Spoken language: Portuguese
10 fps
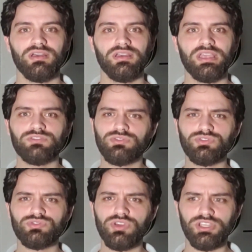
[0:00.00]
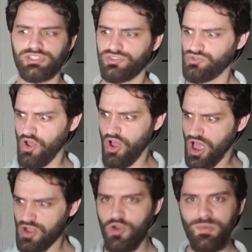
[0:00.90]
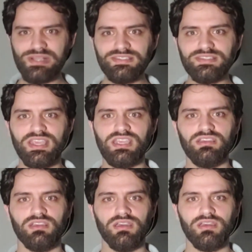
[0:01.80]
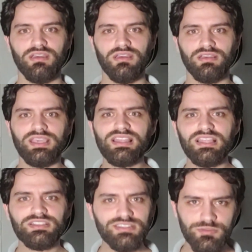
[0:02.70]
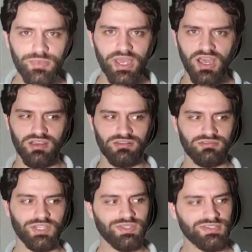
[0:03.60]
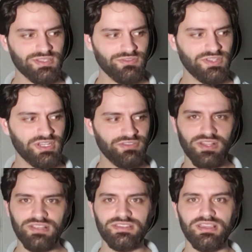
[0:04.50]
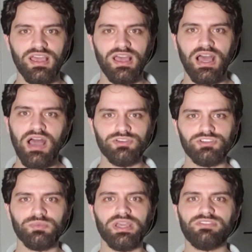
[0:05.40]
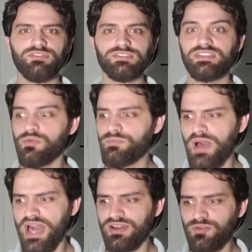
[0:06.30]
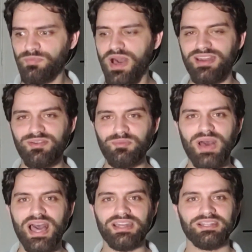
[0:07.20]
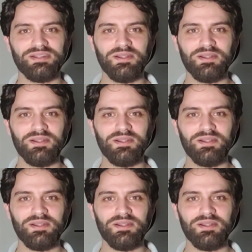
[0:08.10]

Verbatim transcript: E os outros dois: Só? Como assim? O que, que ela disse de manhã? E o terceiro vira e fala assim: Ah, hoje de manhã ela falou assim: Não para, não para, não para.